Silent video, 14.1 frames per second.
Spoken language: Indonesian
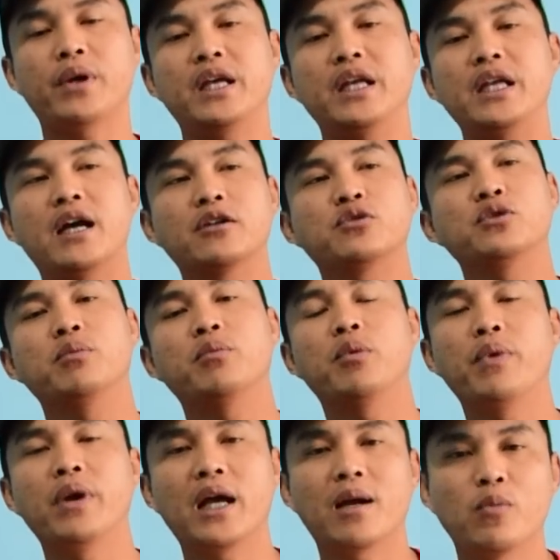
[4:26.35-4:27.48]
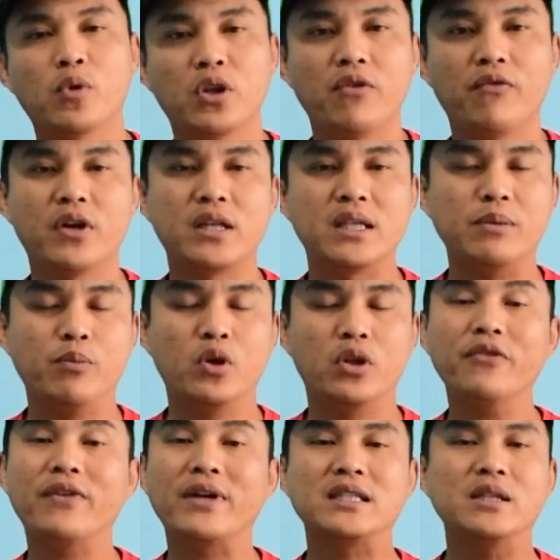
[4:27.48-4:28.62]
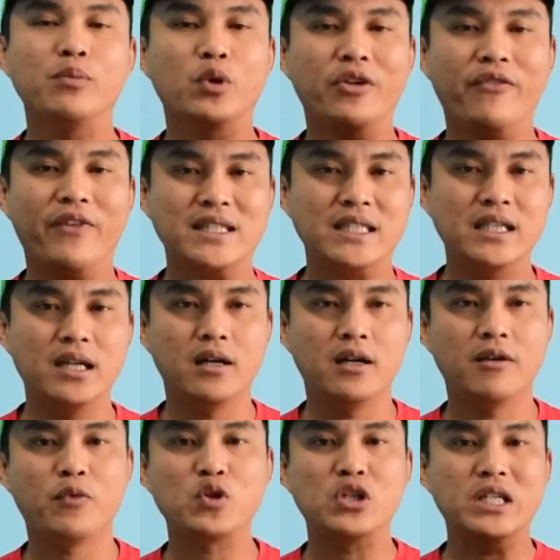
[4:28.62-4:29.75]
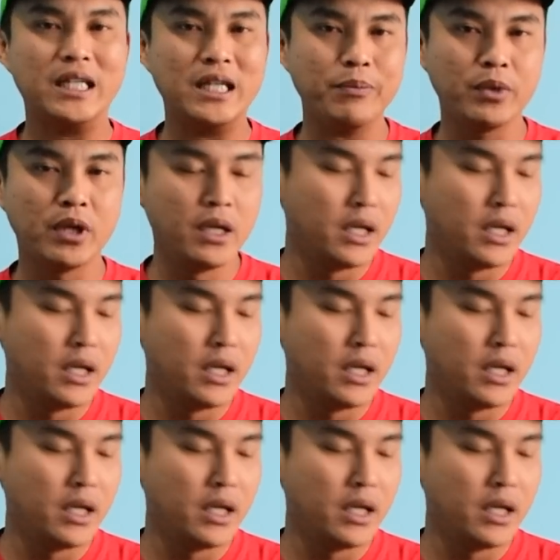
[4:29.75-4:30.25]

pergi yang sudah memberikan motivasi motivasi motivasi uh, eh, positif